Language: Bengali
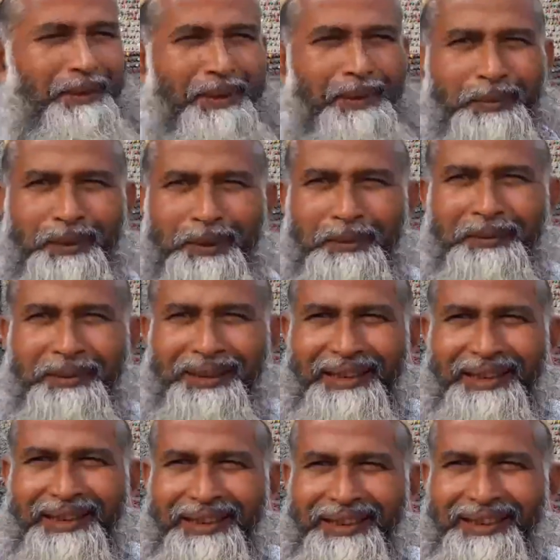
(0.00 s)
জীবনে প্রথম
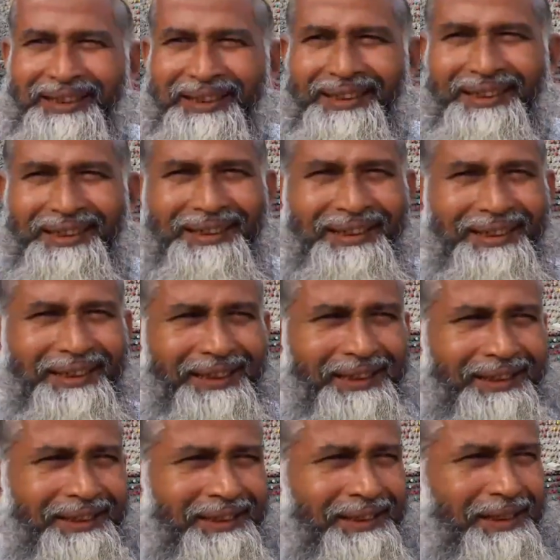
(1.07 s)
দেখা
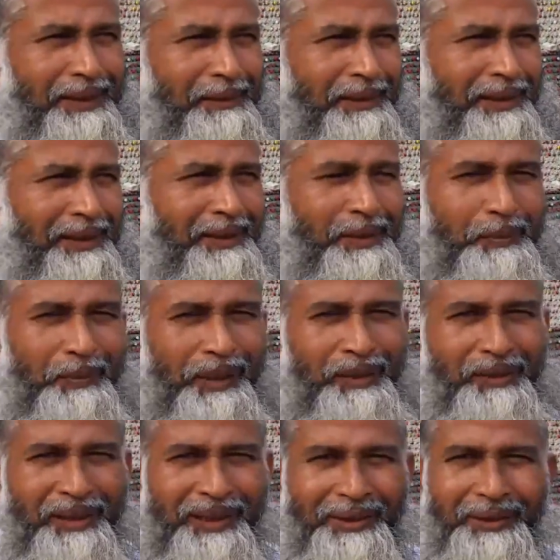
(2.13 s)
আমাকে খুব
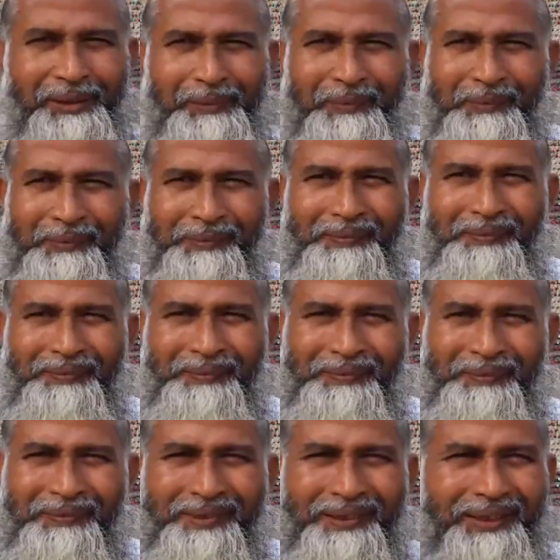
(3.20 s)
ভালো লাগলো
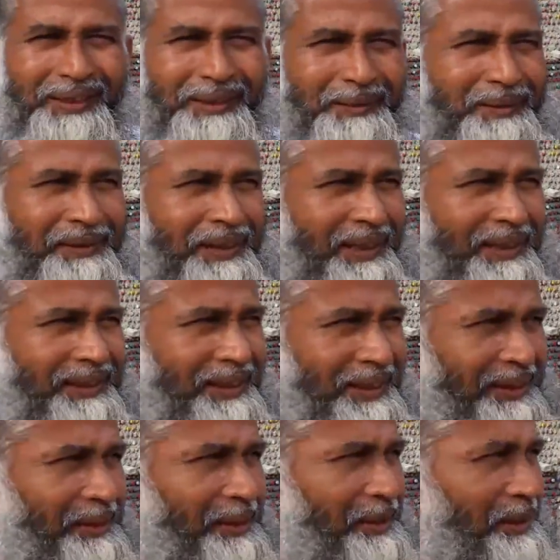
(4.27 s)
এবং
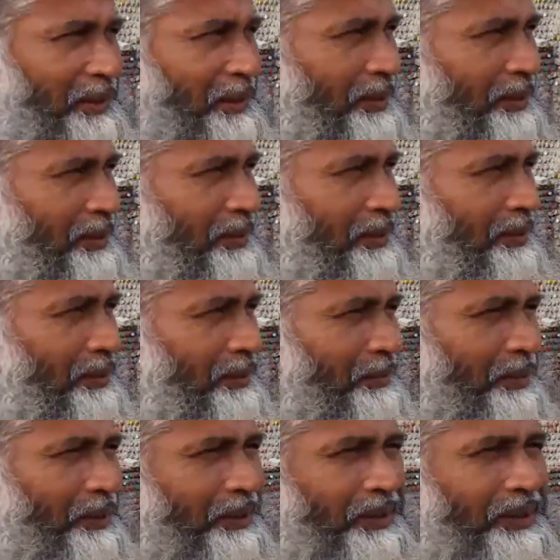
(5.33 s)
আশ্চর্য
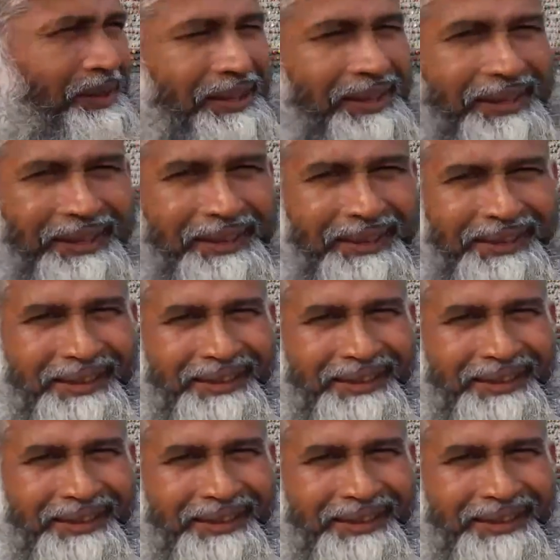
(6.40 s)
বোধ হচ্ছে